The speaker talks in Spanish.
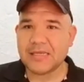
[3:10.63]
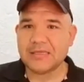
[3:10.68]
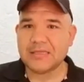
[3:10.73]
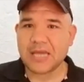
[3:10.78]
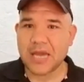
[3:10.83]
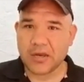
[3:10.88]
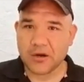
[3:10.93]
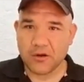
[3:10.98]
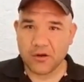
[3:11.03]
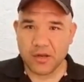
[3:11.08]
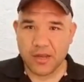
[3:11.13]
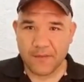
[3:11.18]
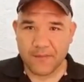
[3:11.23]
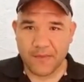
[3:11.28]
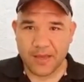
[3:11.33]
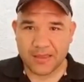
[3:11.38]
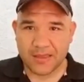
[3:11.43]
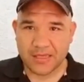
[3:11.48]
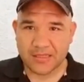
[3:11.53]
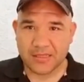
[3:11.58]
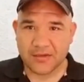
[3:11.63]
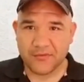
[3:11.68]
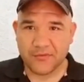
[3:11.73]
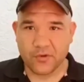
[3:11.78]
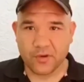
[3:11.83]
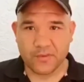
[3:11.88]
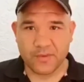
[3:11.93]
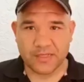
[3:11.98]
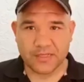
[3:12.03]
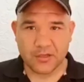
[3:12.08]
ya no le metas
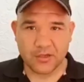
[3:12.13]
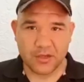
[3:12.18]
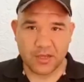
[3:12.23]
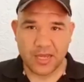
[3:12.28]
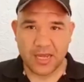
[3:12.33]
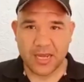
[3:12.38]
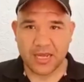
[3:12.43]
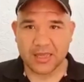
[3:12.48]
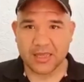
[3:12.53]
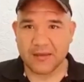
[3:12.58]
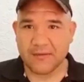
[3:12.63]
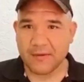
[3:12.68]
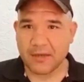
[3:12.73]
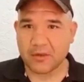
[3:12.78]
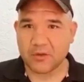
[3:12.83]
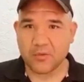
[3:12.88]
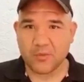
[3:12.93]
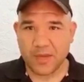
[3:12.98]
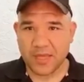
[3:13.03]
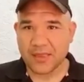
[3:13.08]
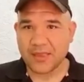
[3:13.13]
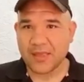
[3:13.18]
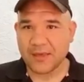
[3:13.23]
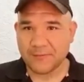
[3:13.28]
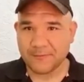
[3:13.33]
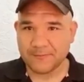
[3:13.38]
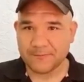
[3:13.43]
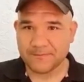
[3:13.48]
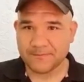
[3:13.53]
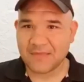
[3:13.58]
información negativa a tu
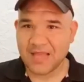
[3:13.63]
mente.